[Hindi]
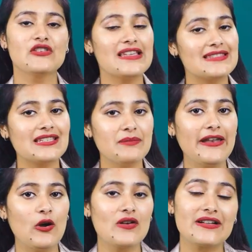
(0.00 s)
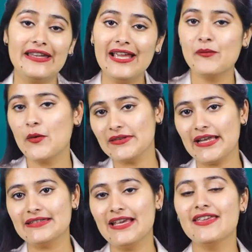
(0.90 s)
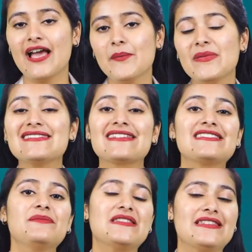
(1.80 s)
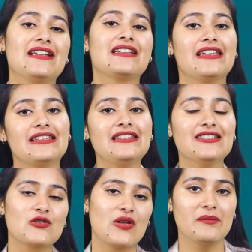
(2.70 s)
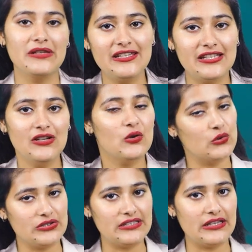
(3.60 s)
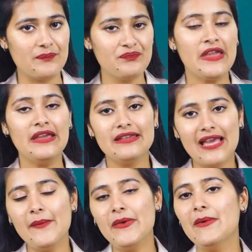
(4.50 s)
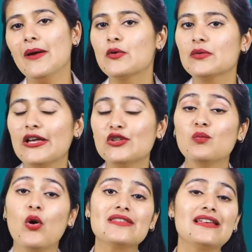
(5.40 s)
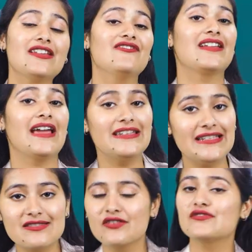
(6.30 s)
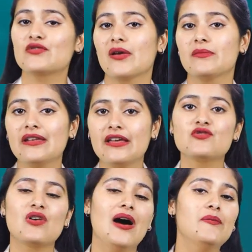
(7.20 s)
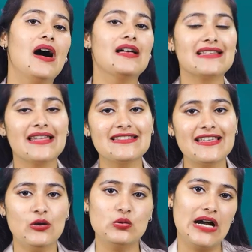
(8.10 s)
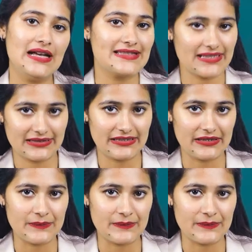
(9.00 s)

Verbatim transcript: तो जैसा कि मैंने ऑलरेडी आपको बता दिया है यहाँ पे 60 परसेंट खेती सोयाबीन की होती है यहाँ पे मैं आपको बता दूँ बहुत सारे वेराइटीज ऑफ सोयाबीन है जो आप आसानी से उगा सकते